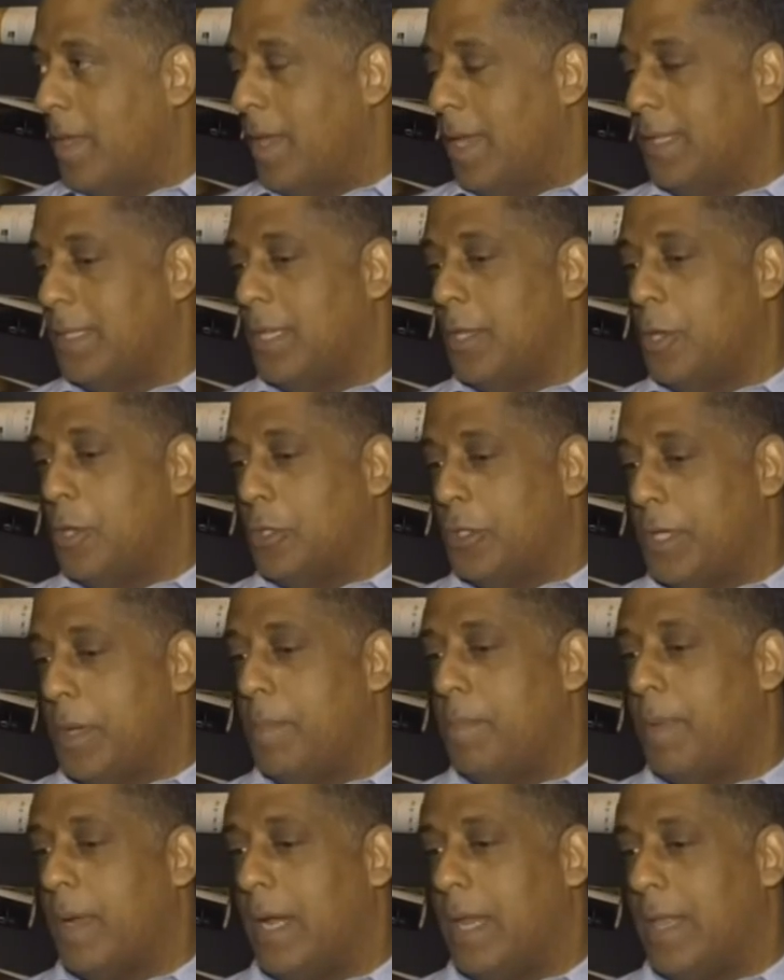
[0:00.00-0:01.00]
Es decir, yo
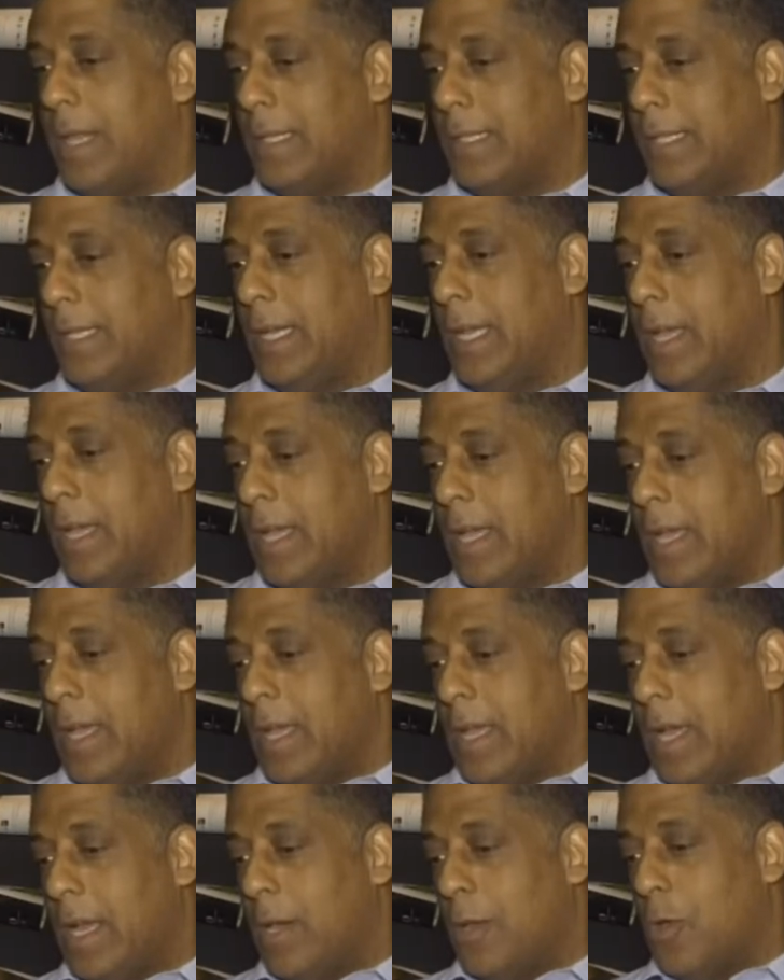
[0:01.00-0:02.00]
siempre le decía
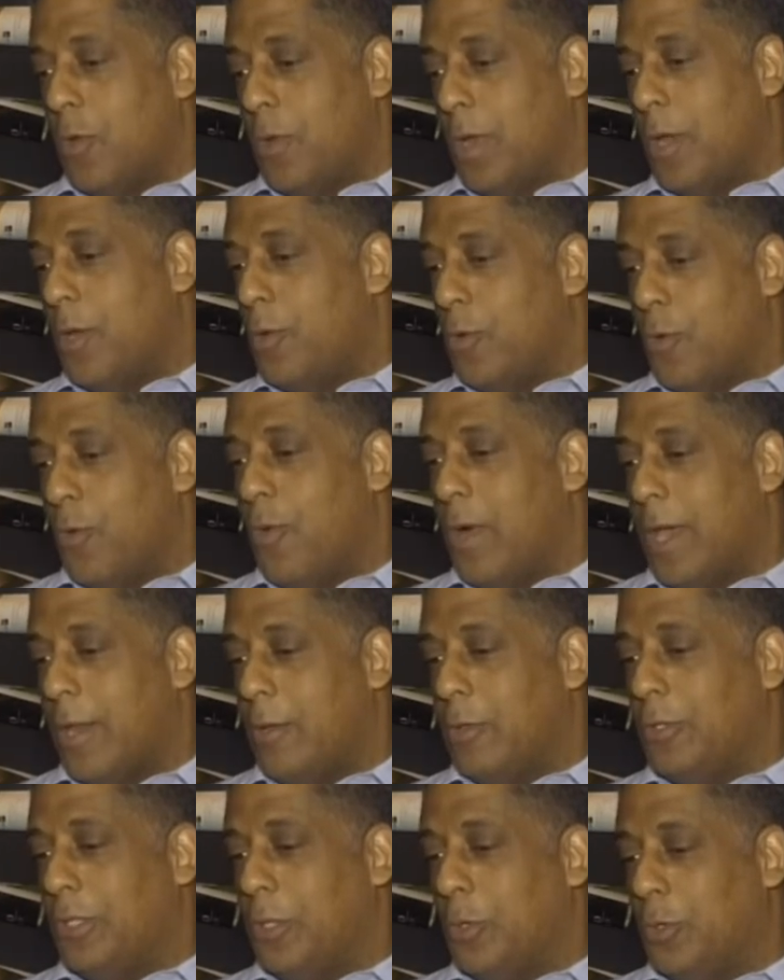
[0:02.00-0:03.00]
al gobierno
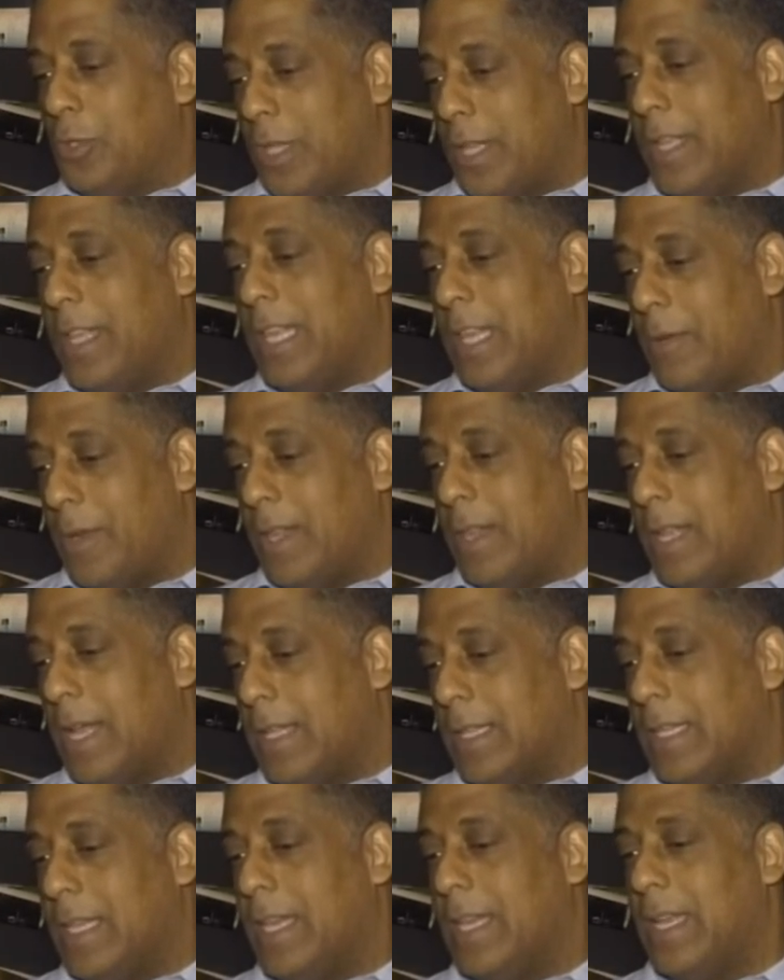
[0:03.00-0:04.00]
cubano, si ustedes de
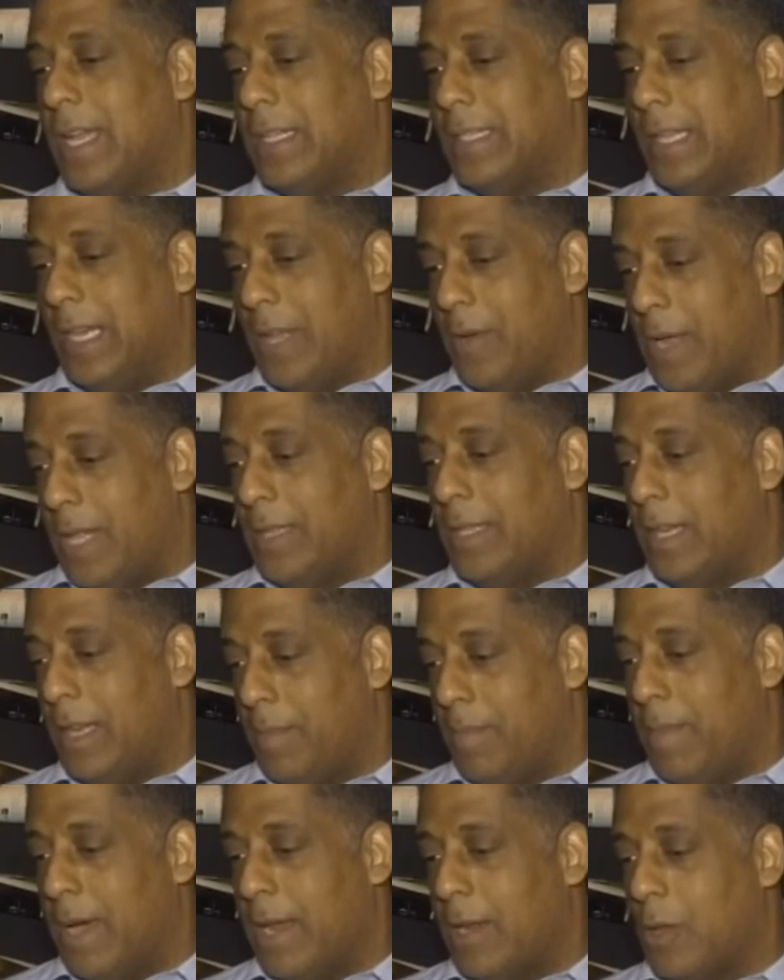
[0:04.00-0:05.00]
verdad quieren que se levante el
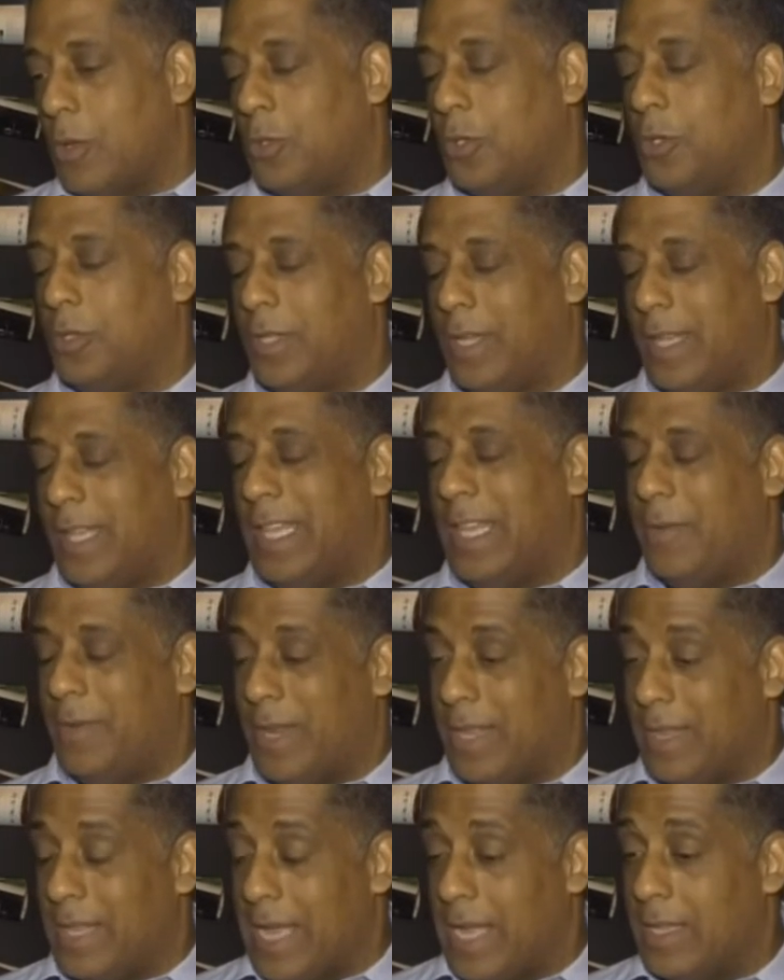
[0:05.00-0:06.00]
embargo, si ustedes de
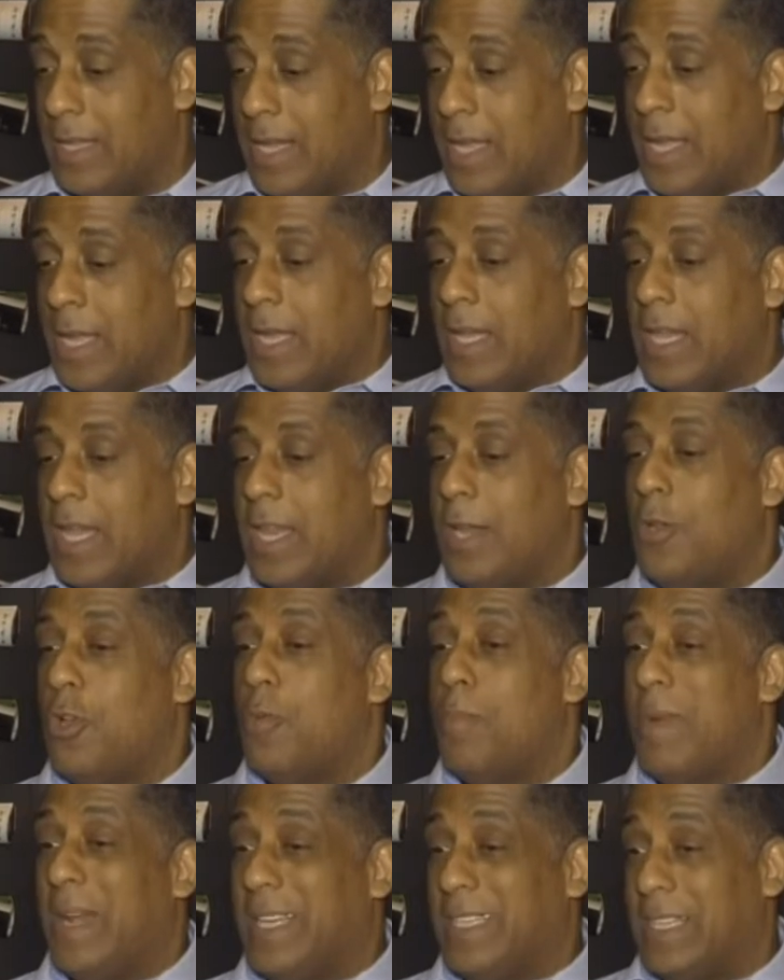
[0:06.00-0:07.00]
verdad quieren
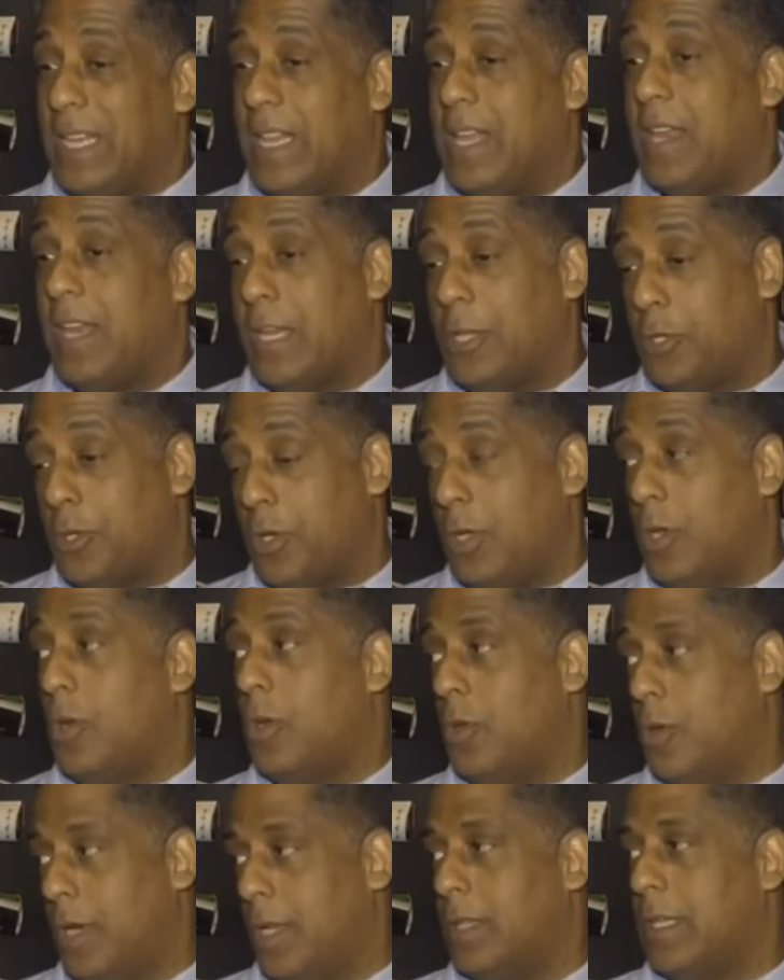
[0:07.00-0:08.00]
normalizar las relaciones
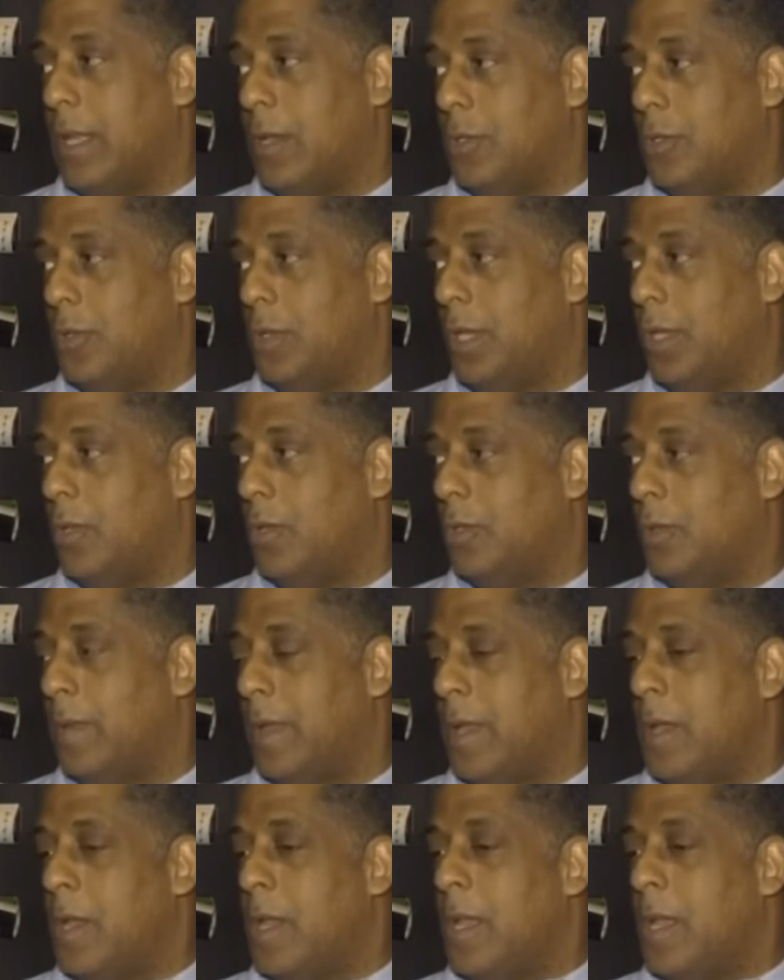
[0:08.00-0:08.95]
con los Estados Unidos,